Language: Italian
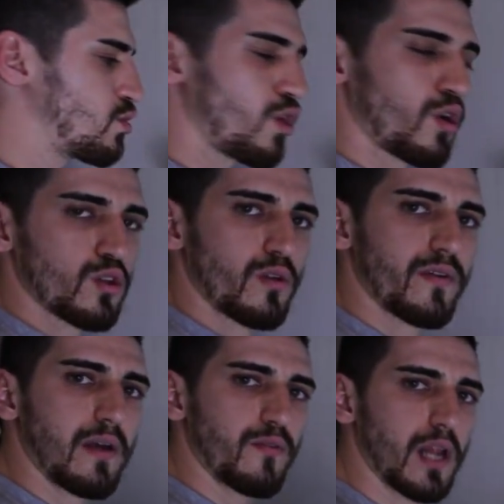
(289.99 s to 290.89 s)
giorno
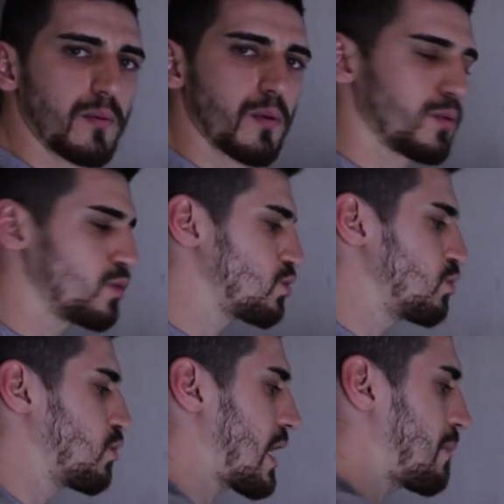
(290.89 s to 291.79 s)
dove lavoriamo più
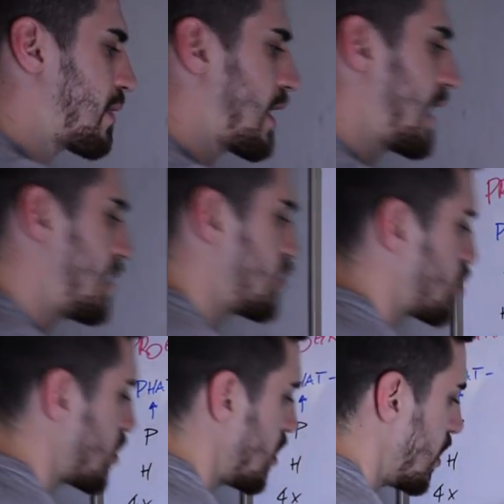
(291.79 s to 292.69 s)
su un rep
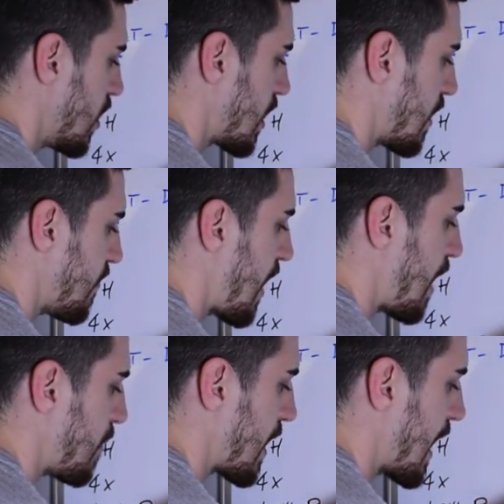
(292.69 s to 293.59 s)
range che
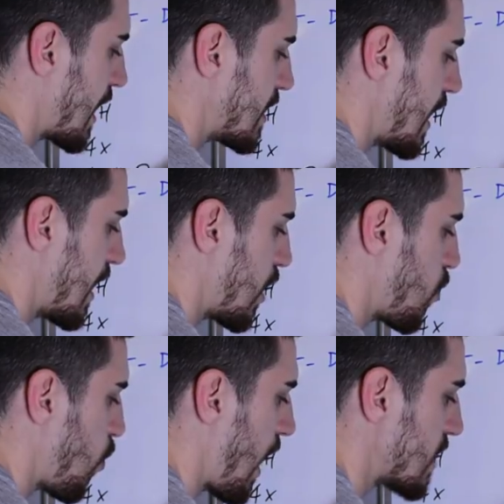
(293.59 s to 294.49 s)
va magari dalle
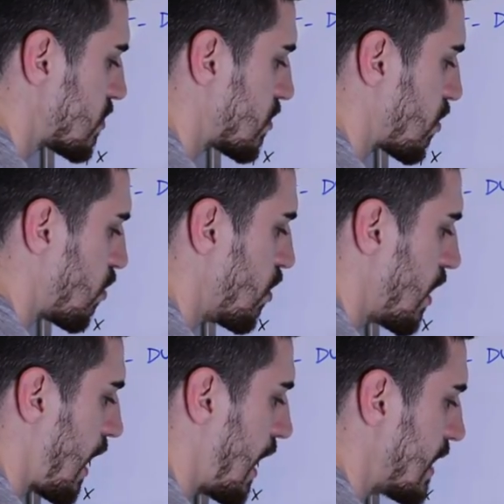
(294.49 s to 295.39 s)
4
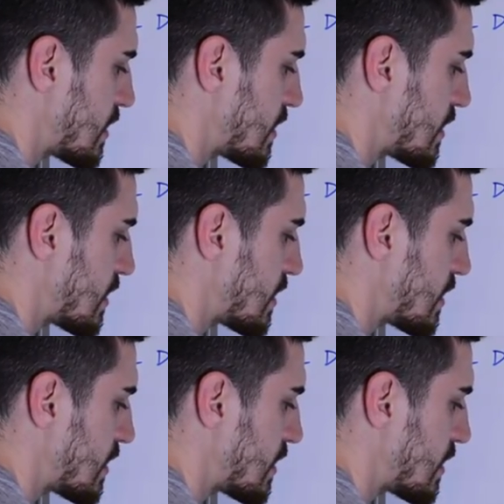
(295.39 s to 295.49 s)
alle